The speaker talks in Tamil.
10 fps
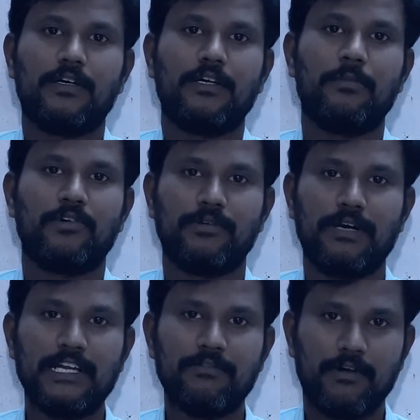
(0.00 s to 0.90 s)
நம்ம ஒரு
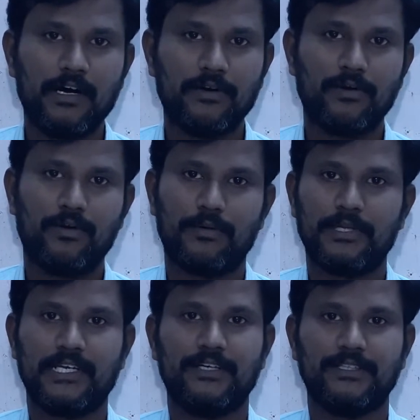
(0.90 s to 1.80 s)
வண்டி வாங்கணும்
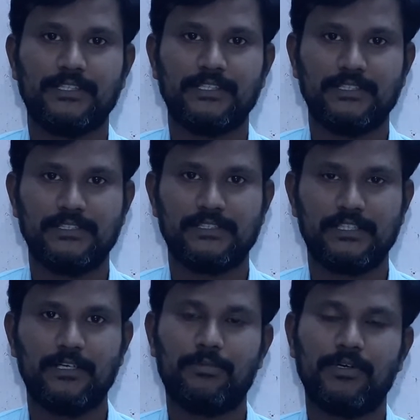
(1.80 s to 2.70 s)
அப்படின்னா வந்து
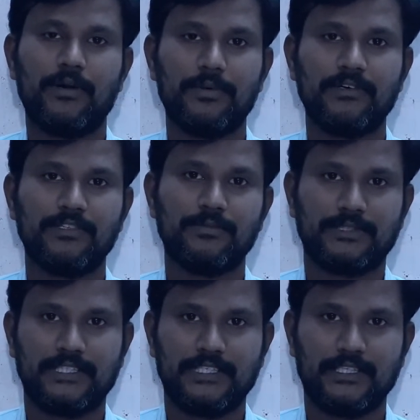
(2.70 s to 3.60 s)
என்ன பண்ணணும் அப்படின்னு வந்து
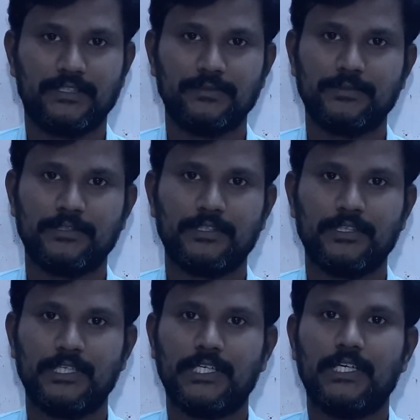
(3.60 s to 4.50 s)
பார்த்திங்கன்னா
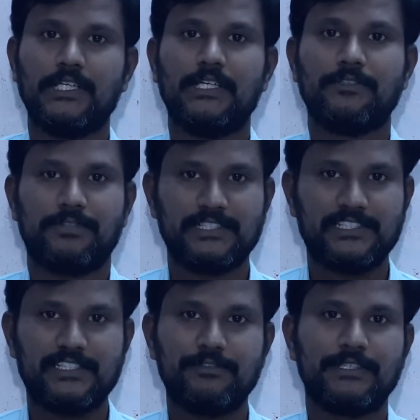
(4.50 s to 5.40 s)

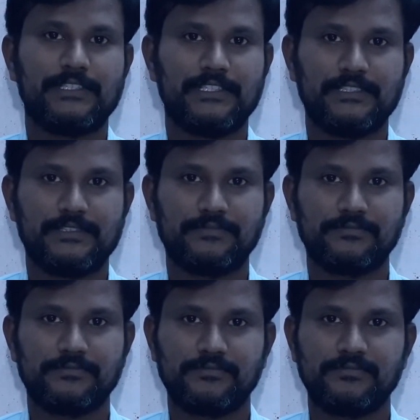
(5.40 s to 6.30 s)
ஃபஸ்ட்டு வந்து
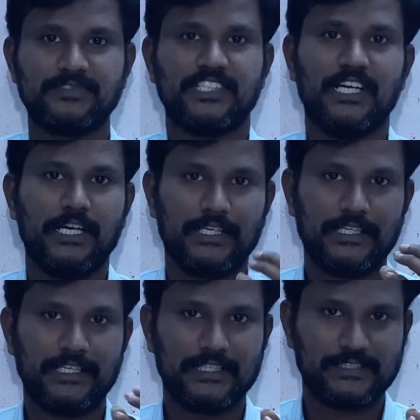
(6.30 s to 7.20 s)

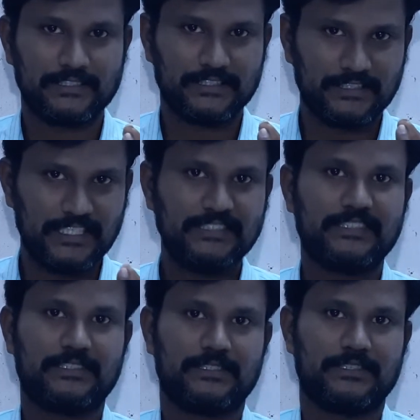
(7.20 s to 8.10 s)
நீங்கள்
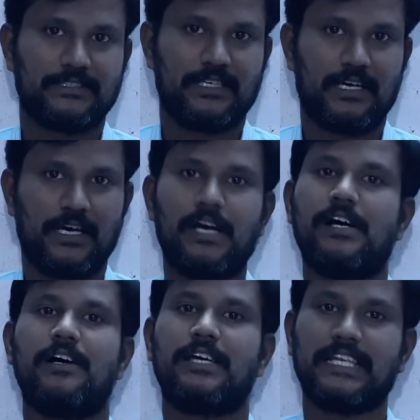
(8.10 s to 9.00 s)
ஜென்ஸ்
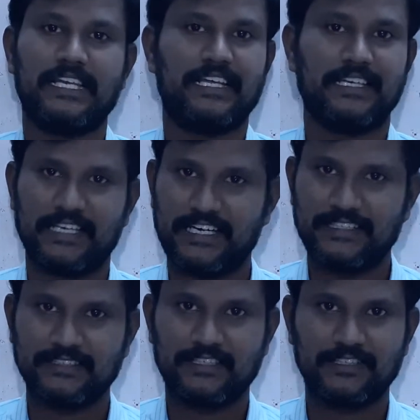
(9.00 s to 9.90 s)
ஆ இல்லை
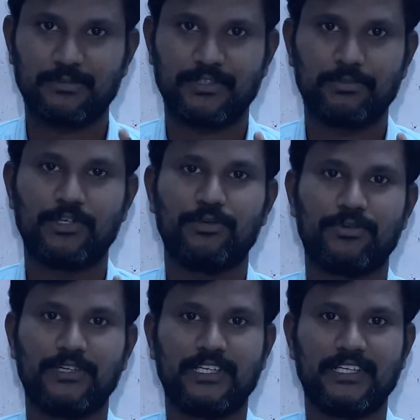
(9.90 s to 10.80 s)
லேடிஸான்றது முடிவு
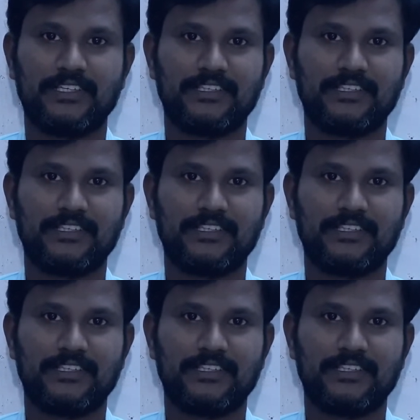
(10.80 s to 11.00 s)
பண்ணிங்க